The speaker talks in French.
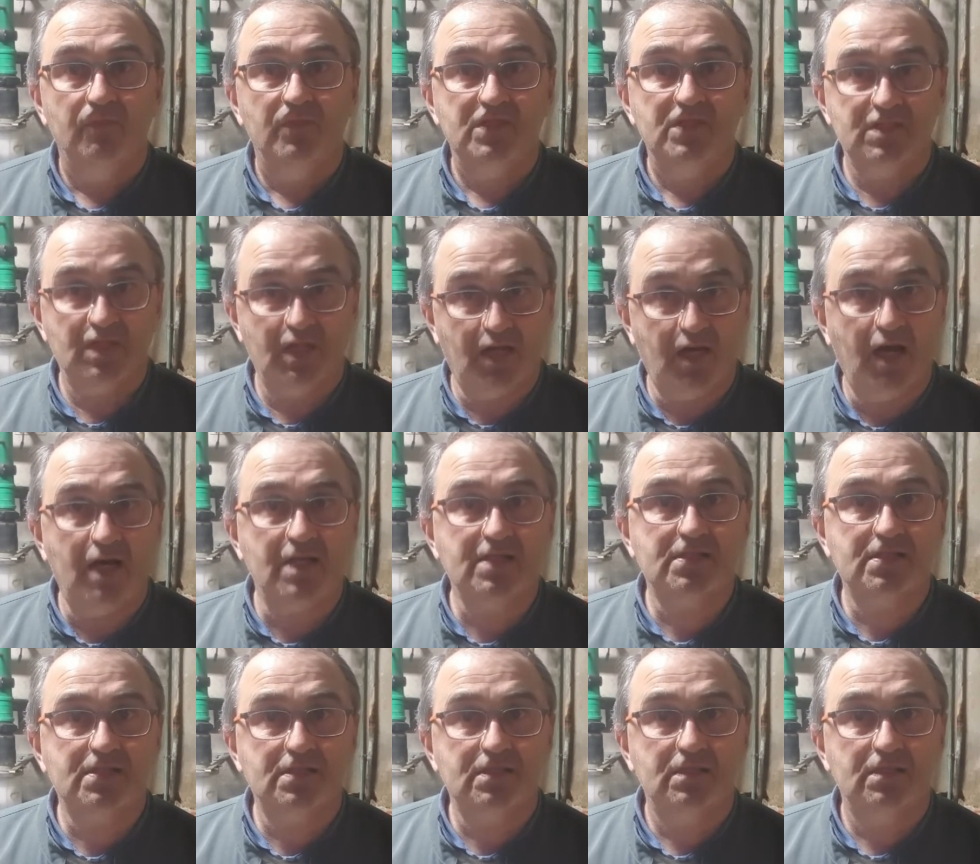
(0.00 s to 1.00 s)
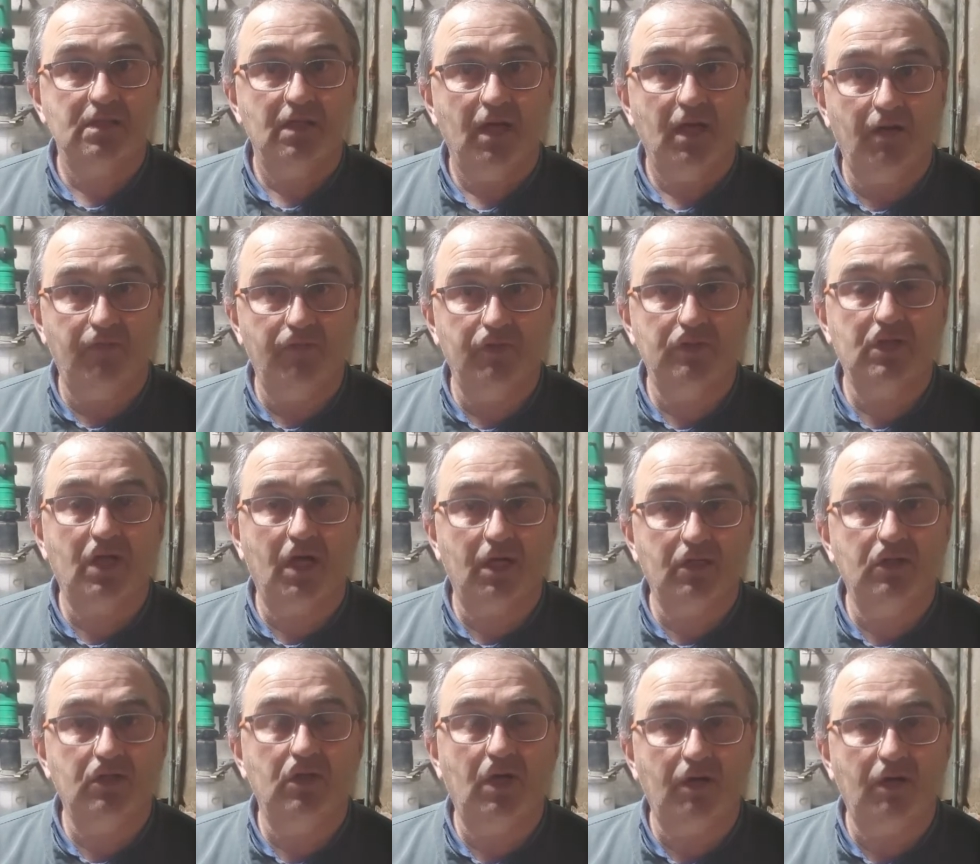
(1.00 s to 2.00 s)
C'est grâce à votre
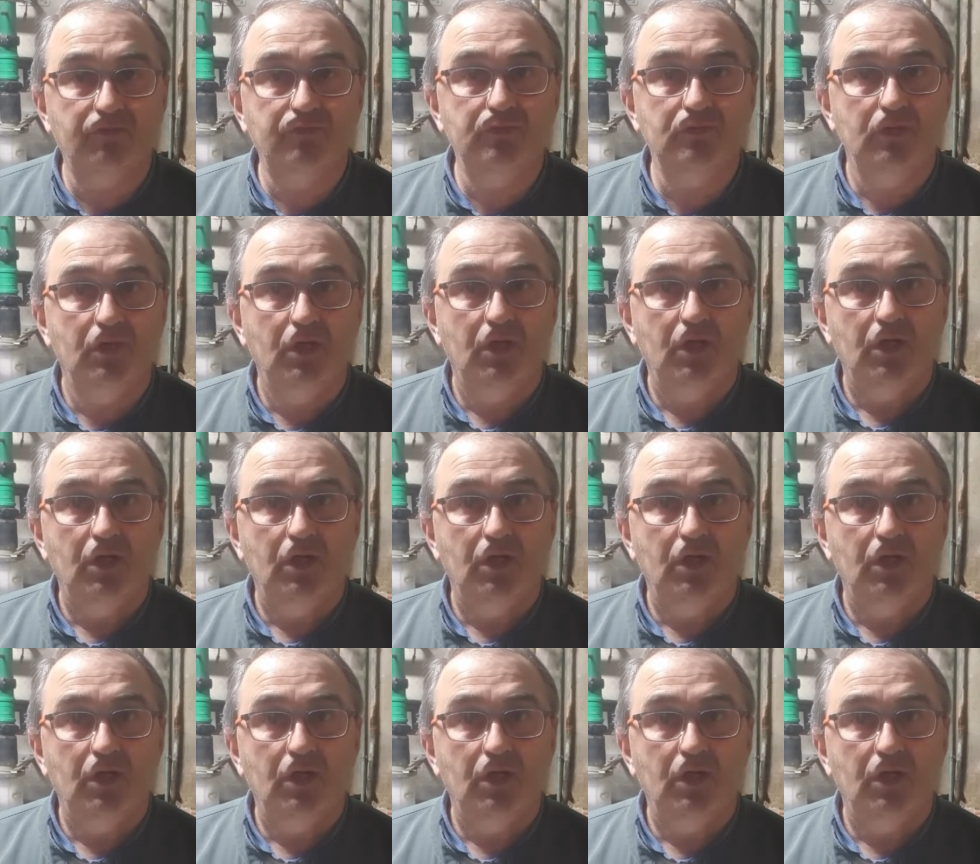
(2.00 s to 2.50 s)
accord à vous